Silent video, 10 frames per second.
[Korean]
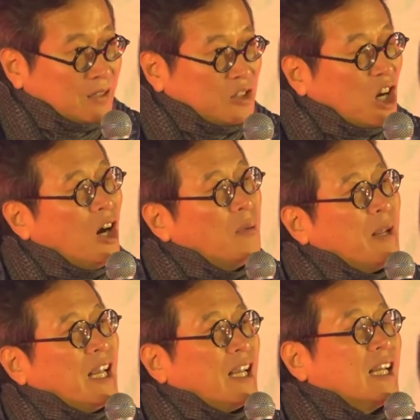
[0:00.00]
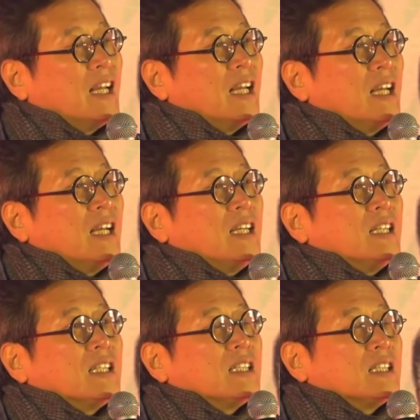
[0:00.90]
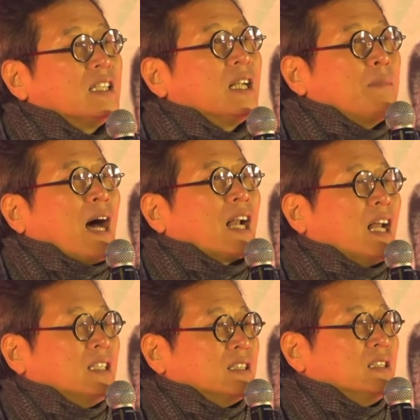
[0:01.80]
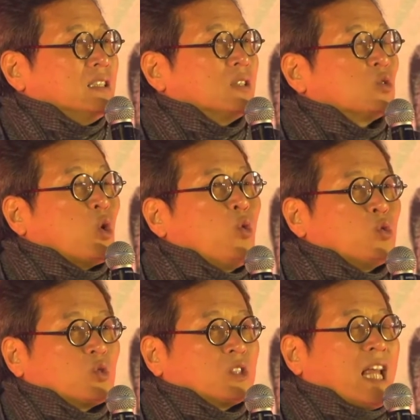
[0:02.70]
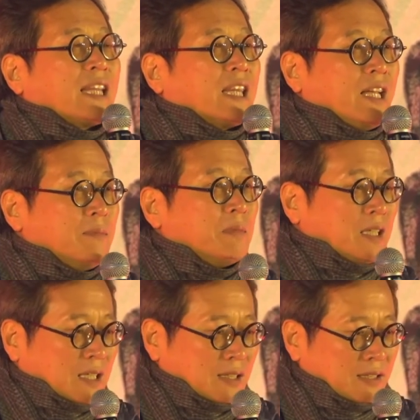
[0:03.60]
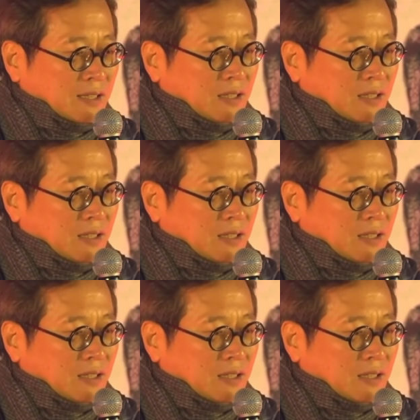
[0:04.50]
그 처음이 흔히 말하는 조국 사태입니다.